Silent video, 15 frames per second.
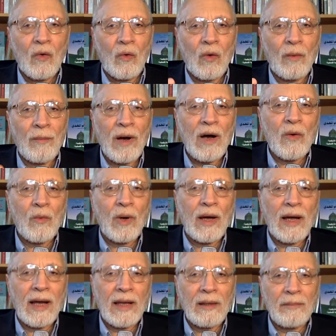وما
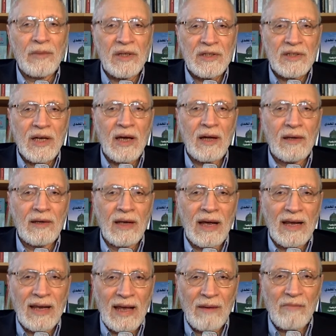هو الميزان
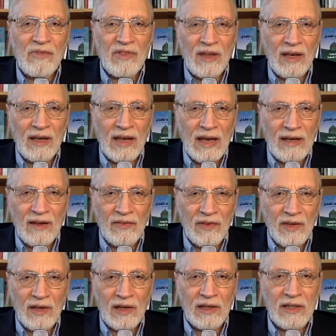الأمثل
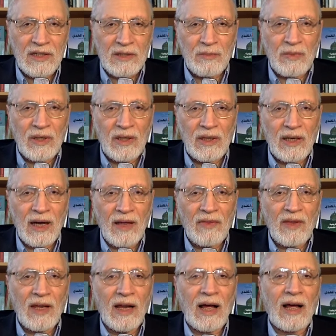الذي نقيس به
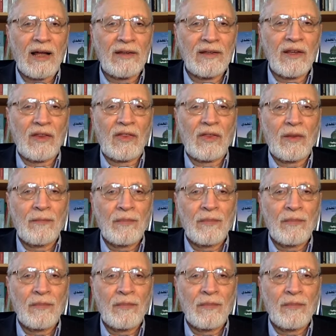هذه الأحاديث